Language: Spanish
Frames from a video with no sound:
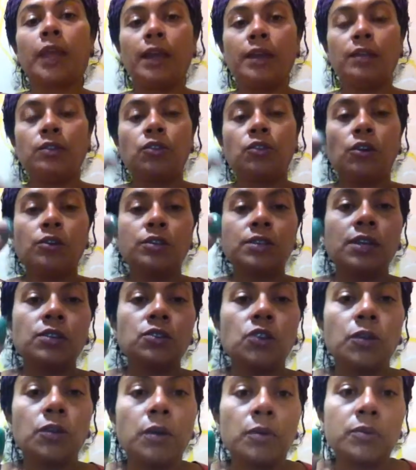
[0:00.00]

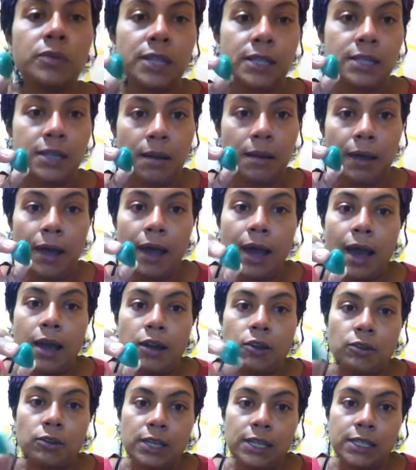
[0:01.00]
Entonces hoy vamos a
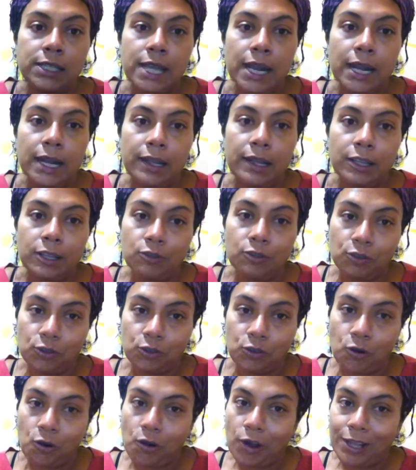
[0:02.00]
trabajar con el chakra de
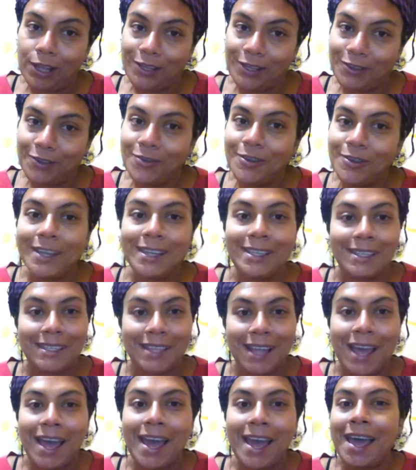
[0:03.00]
nuestro corazón que
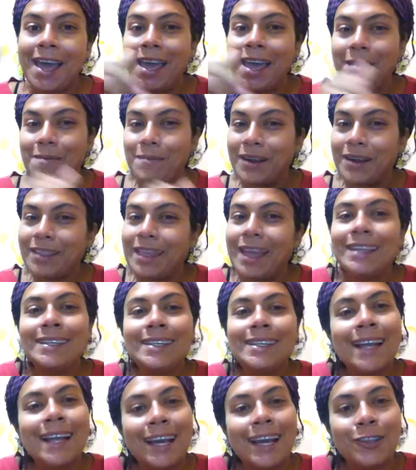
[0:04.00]
está en verdad
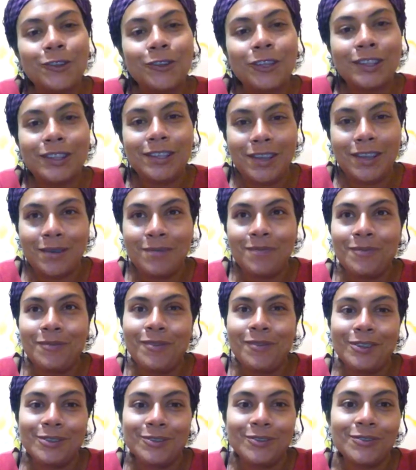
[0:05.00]
llegando a
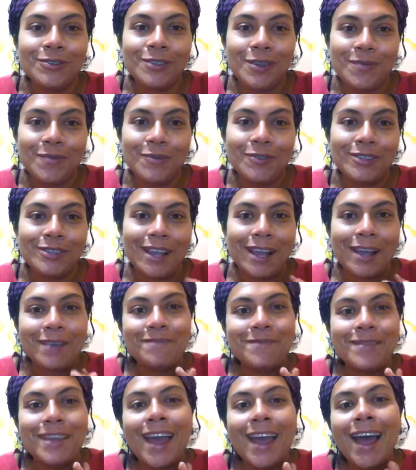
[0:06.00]
tiempo. Son tiempos de
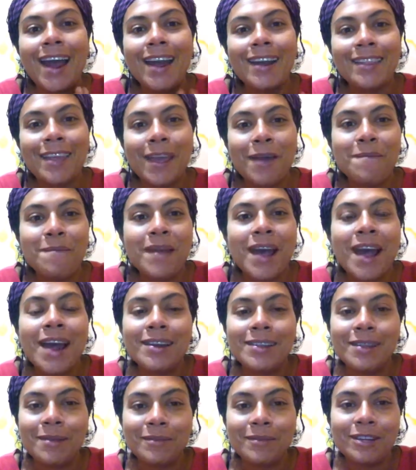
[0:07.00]
cambiar, de
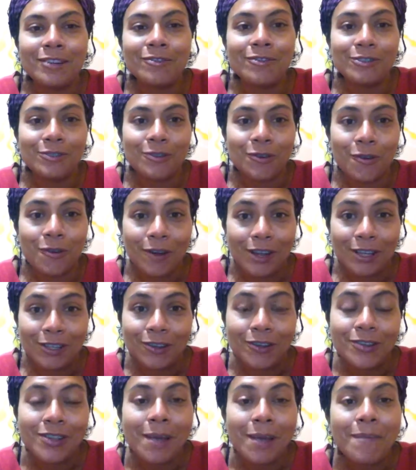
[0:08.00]
amar, de abrir nuestro
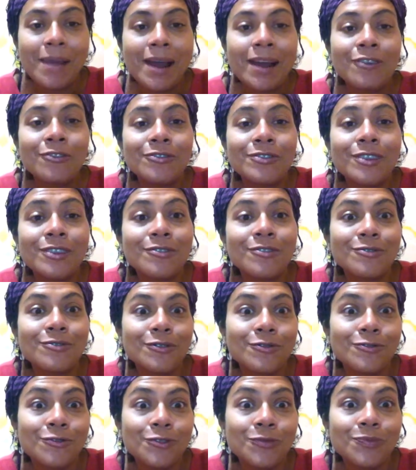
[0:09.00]
corazón, amarnos a
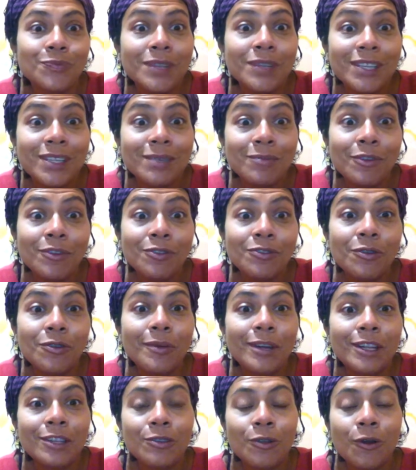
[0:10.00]
nosotros mismos,
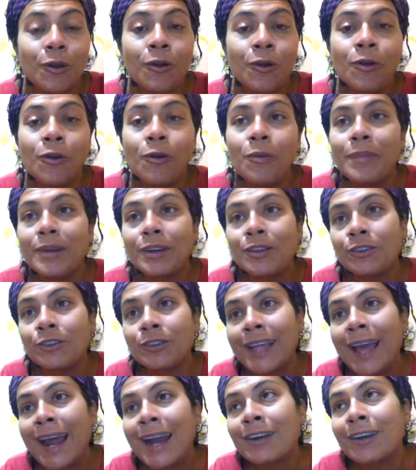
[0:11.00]
sobre todo
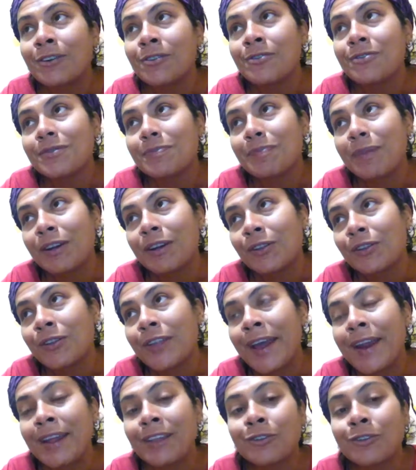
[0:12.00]
perdonarnos,
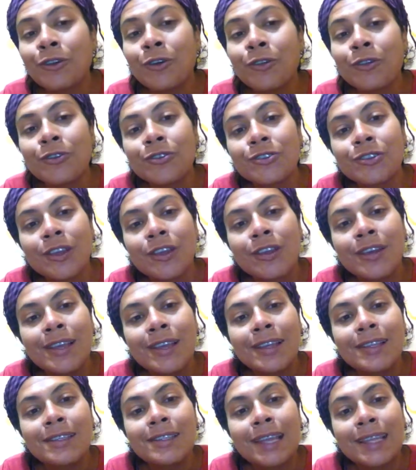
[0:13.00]
perdonar a todos,
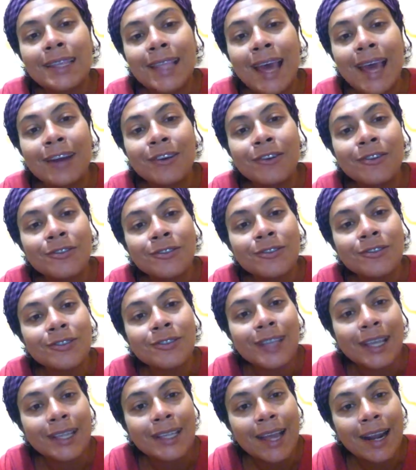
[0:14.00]
sanarnos,
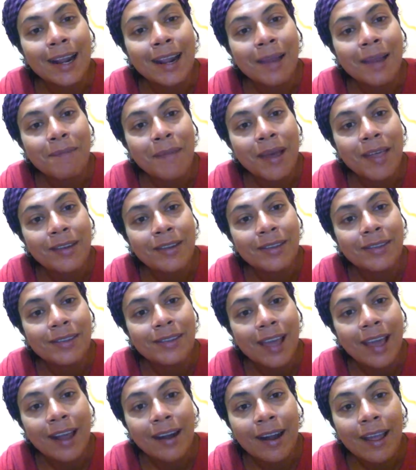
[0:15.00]
sanar a la madre
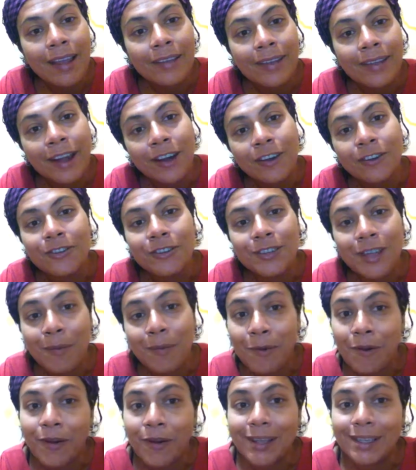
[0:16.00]
tierra, darnos
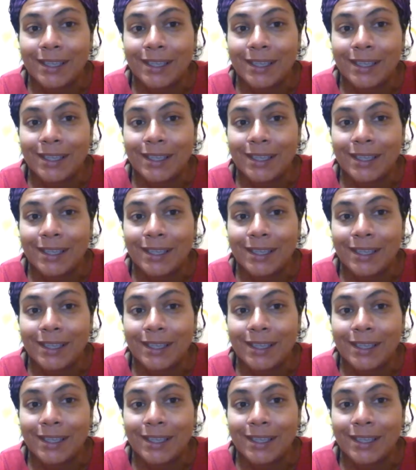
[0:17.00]
amor.